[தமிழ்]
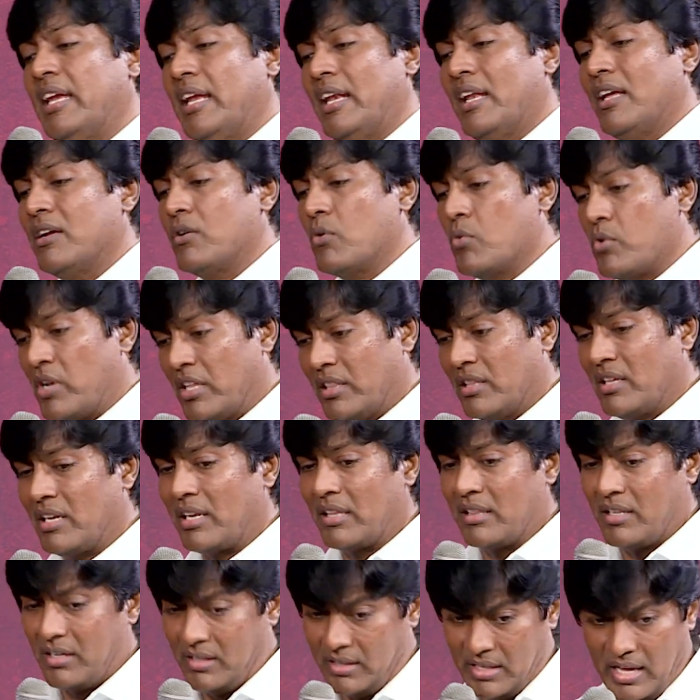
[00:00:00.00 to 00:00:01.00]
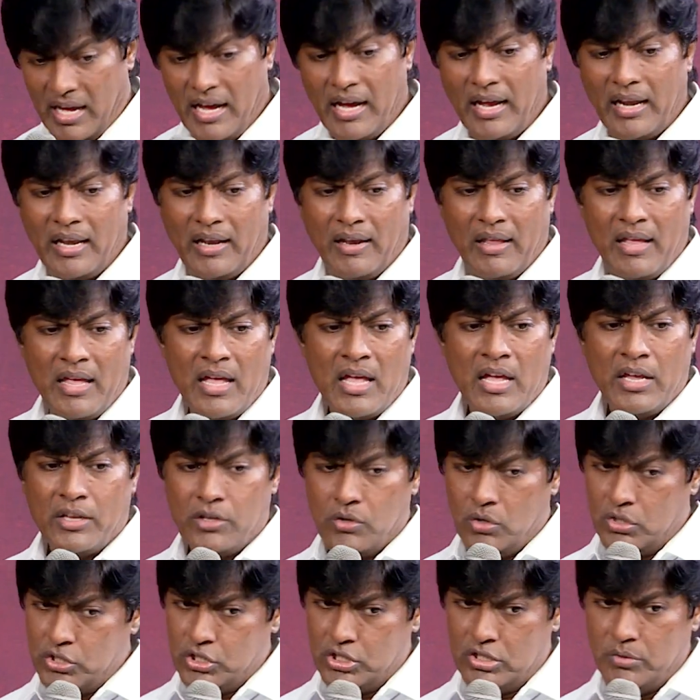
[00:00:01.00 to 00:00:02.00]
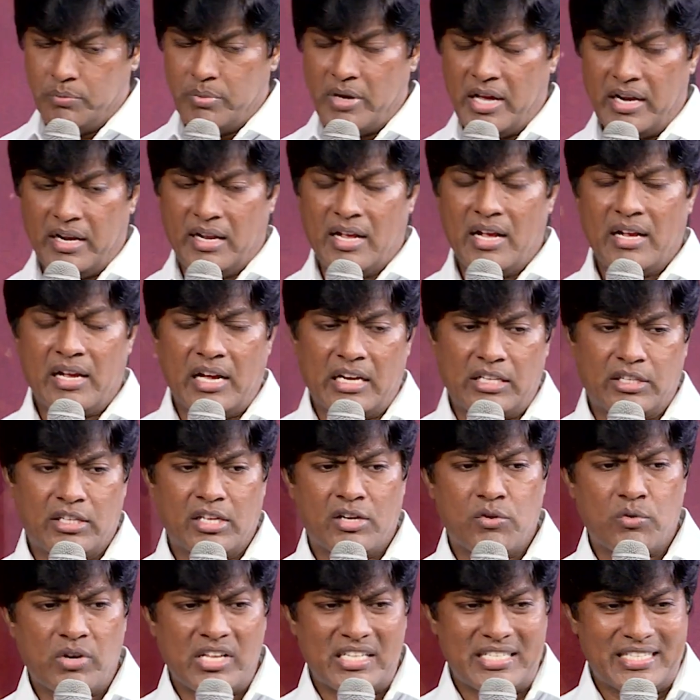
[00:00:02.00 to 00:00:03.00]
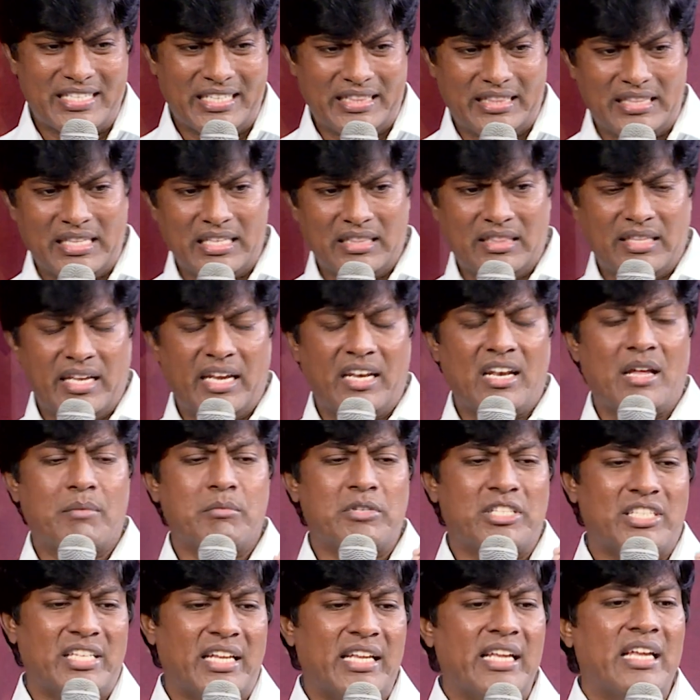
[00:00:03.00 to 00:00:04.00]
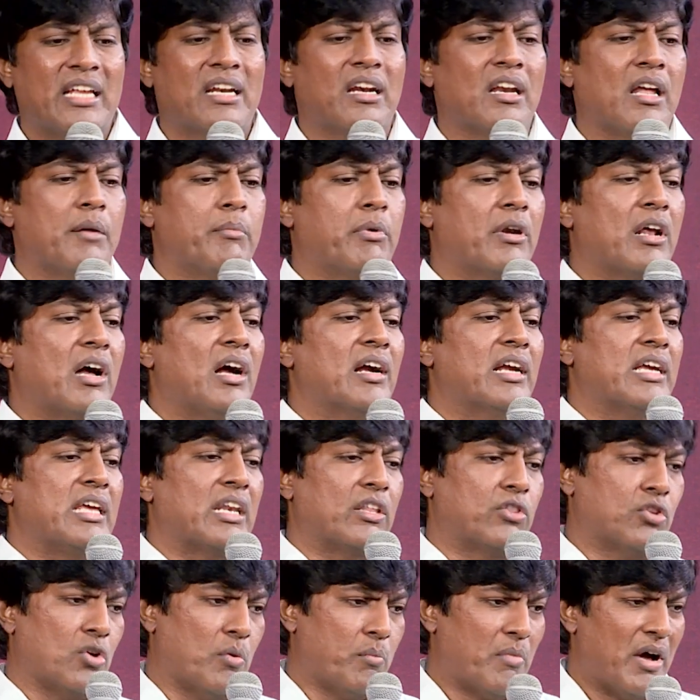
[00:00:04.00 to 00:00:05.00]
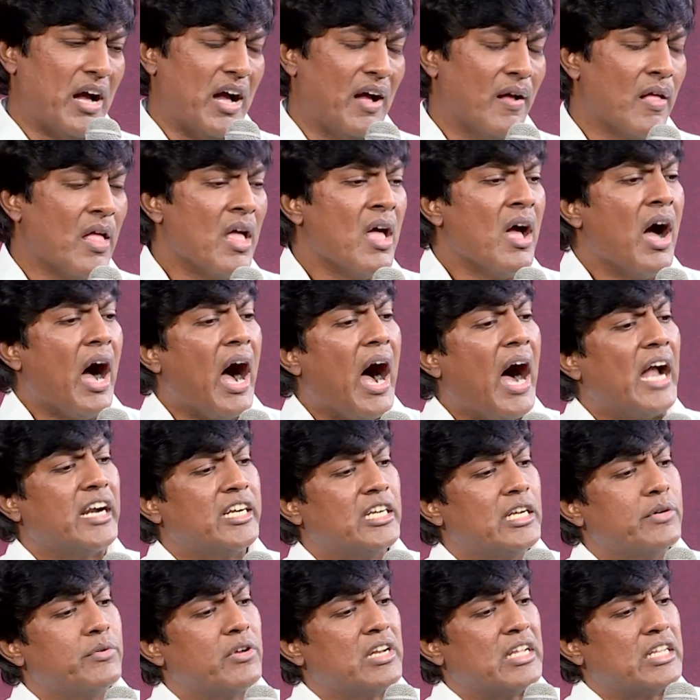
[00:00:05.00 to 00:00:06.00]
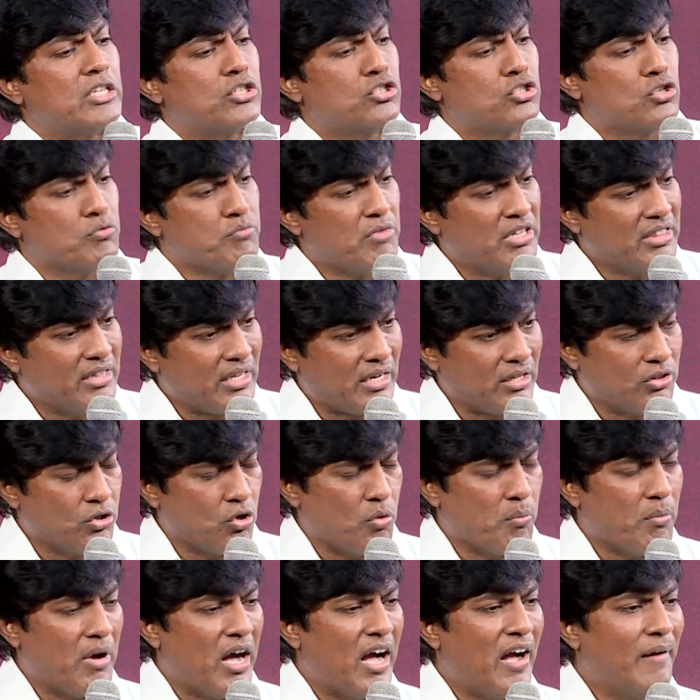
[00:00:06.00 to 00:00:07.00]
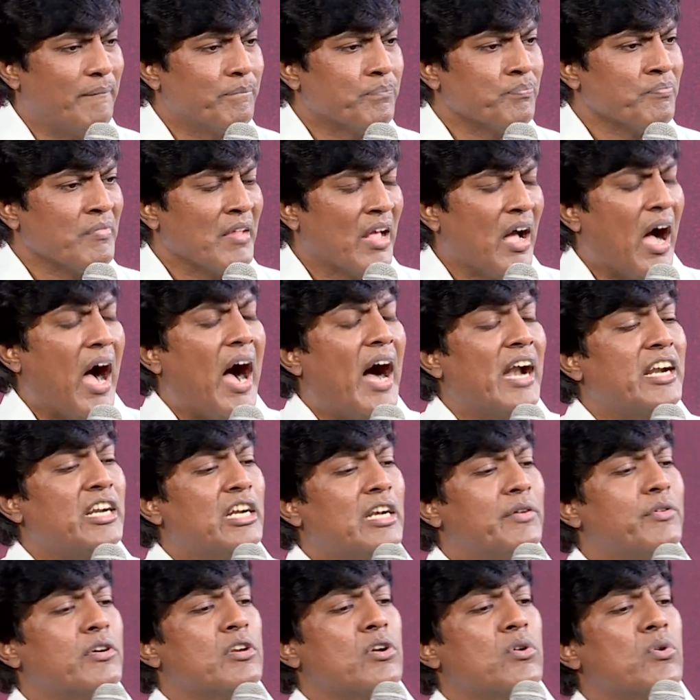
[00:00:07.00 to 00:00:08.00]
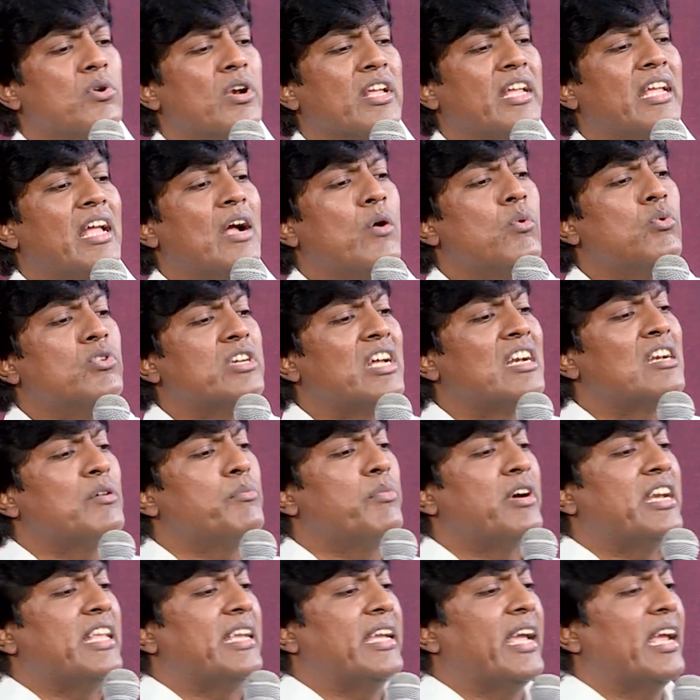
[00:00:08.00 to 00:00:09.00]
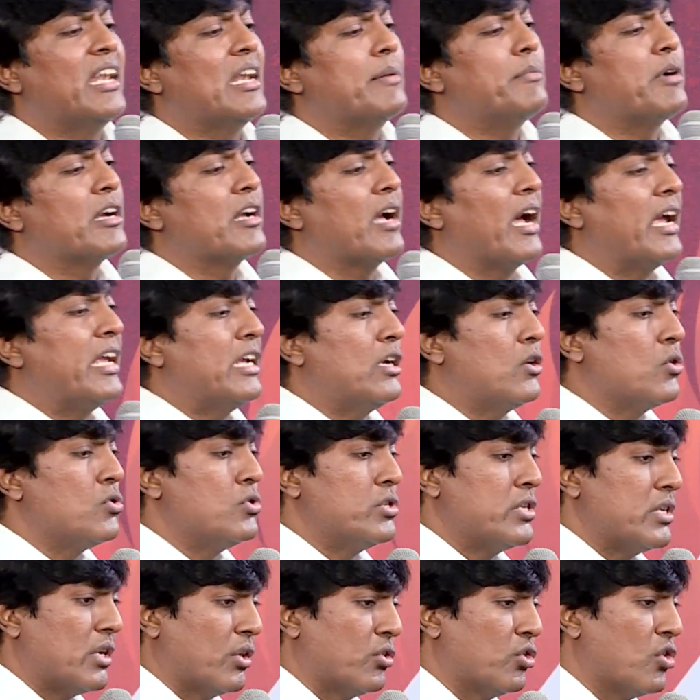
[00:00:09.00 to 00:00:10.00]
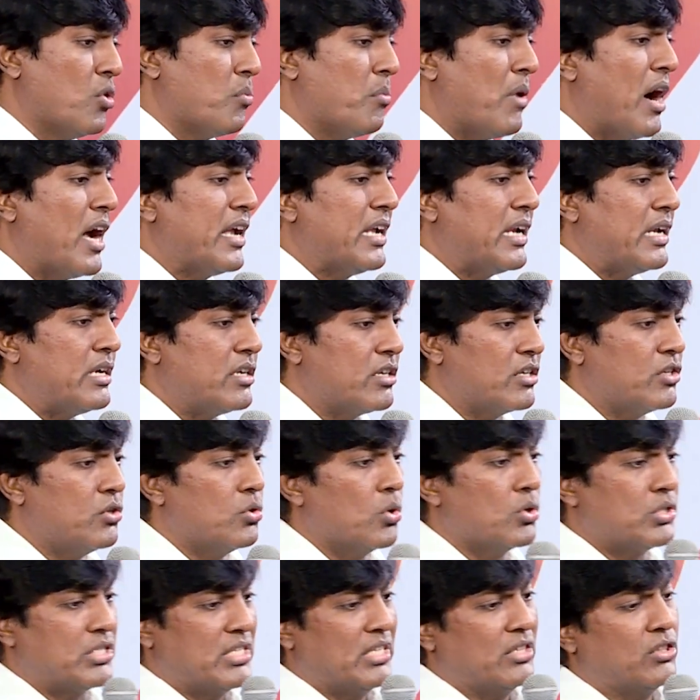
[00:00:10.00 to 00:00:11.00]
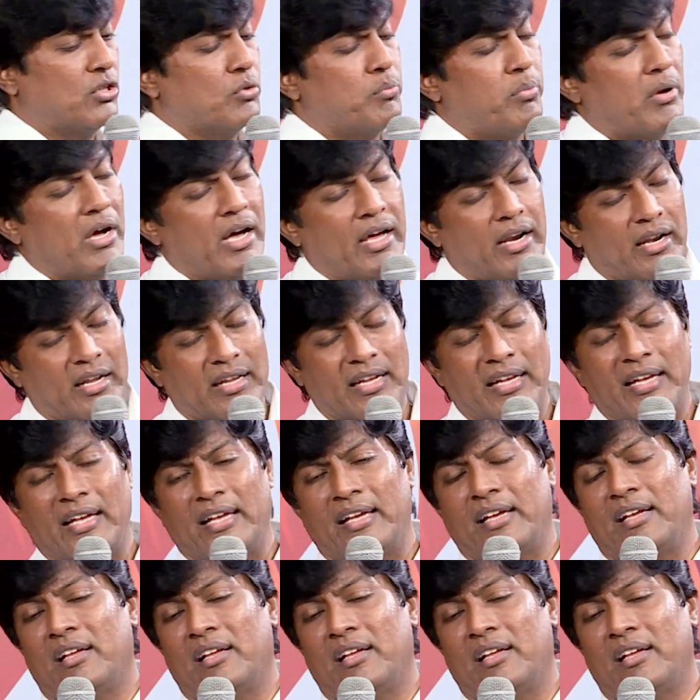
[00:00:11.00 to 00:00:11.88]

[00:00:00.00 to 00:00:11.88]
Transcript: கீழே குனிந்திருந்திருந்தால் யோசித்து பாருங்கள் கர்த்தருடைய சித்தத்தை நாம் செய்கிற நபராக இருந்தோமா ஆண்டவரை சுமந்திருந்தோமா ஆண்டவருடைய உடன்படிக்கை நம்ம கை கொண்டிருந்தோமா என்று யோசித்து பாருங்க